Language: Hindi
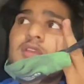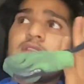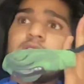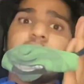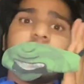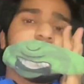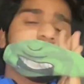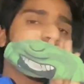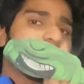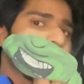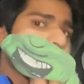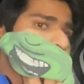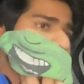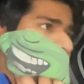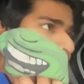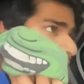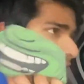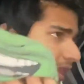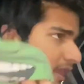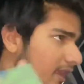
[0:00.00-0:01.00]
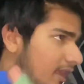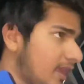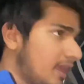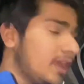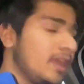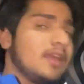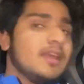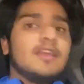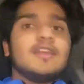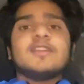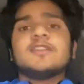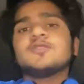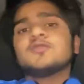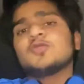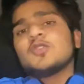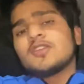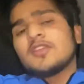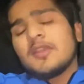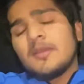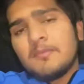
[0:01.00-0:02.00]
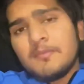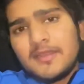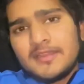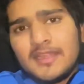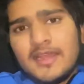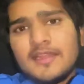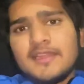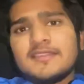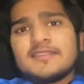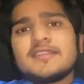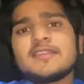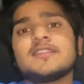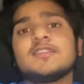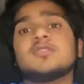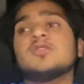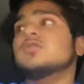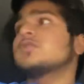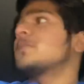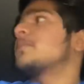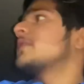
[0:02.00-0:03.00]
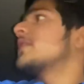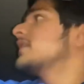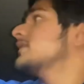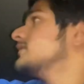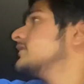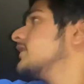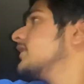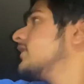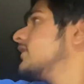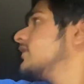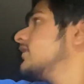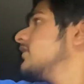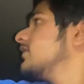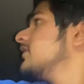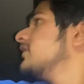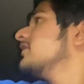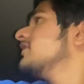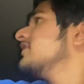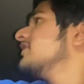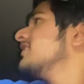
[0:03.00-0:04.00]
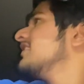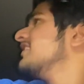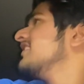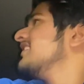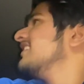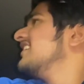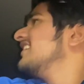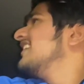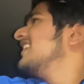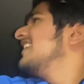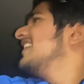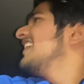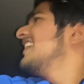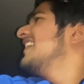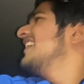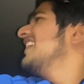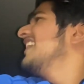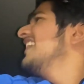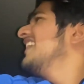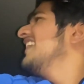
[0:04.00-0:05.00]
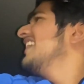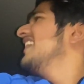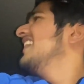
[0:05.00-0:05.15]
एक तो है जो कि हम बता नहीं सकते जो सरप्राइज है मास्क बोल